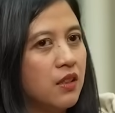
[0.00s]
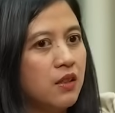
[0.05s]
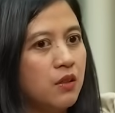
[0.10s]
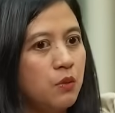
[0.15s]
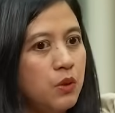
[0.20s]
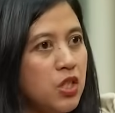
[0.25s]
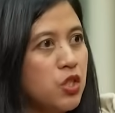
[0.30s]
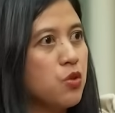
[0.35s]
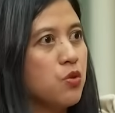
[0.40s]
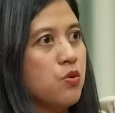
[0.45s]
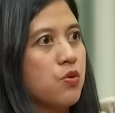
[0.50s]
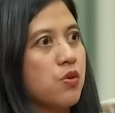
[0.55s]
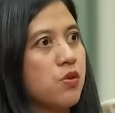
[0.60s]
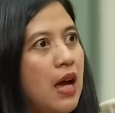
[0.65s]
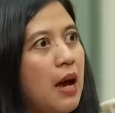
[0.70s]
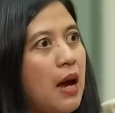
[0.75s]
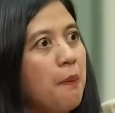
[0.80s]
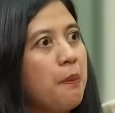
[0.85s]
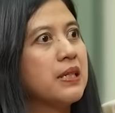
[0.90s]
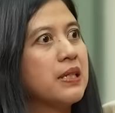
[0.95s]
We choose
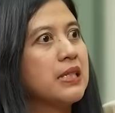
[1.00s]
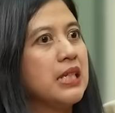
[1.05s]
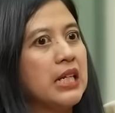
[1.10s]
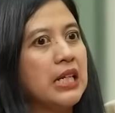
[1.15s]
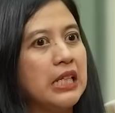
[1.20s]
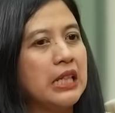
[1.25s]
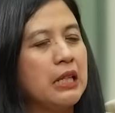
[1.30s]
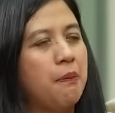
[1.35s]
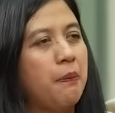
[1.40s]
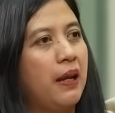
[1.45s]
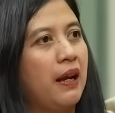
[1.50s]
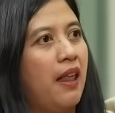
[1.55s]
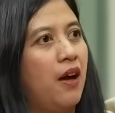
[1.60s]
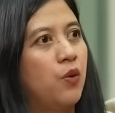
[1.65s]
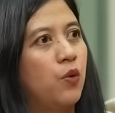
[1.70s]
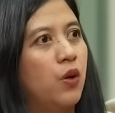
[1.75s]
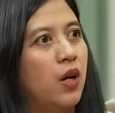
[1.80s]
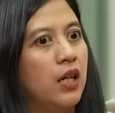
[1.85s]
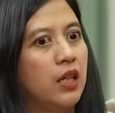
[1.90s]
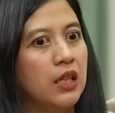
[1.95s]
apa sih yang kita pengen
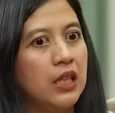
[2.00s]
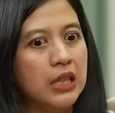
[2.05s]
lakukan.